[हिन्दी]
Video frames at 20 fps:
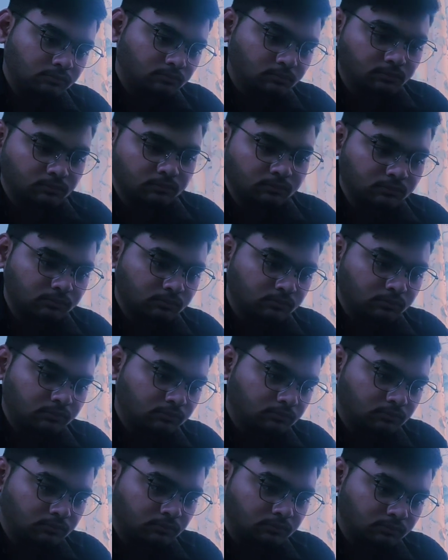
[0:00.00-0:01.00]
इसलिए आज के
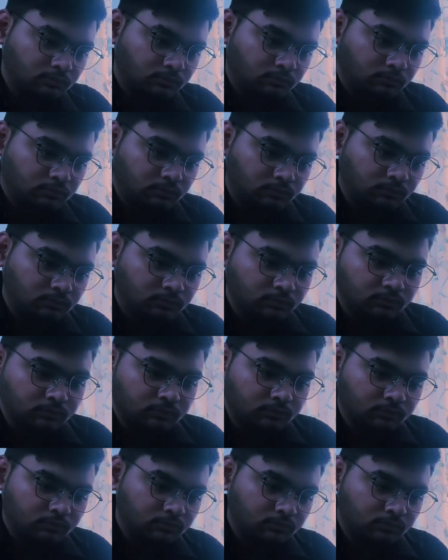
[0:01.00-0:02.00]
दिन थोड़ा सा
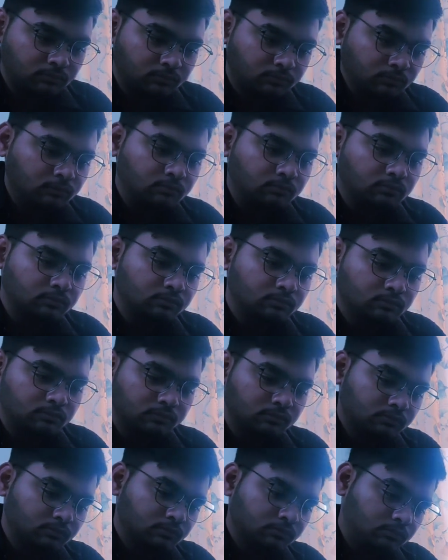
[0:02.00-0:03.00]

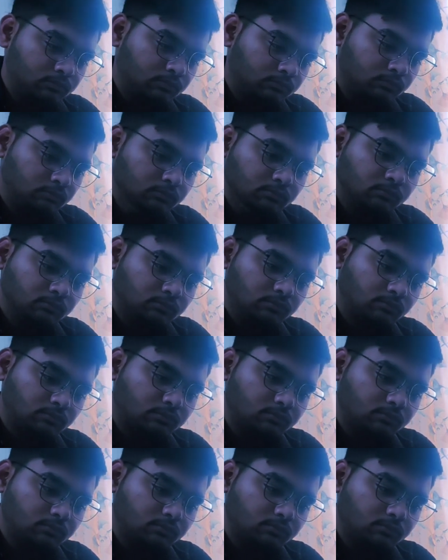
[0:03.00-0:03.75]
एडजस्ट कर लेना आप लोग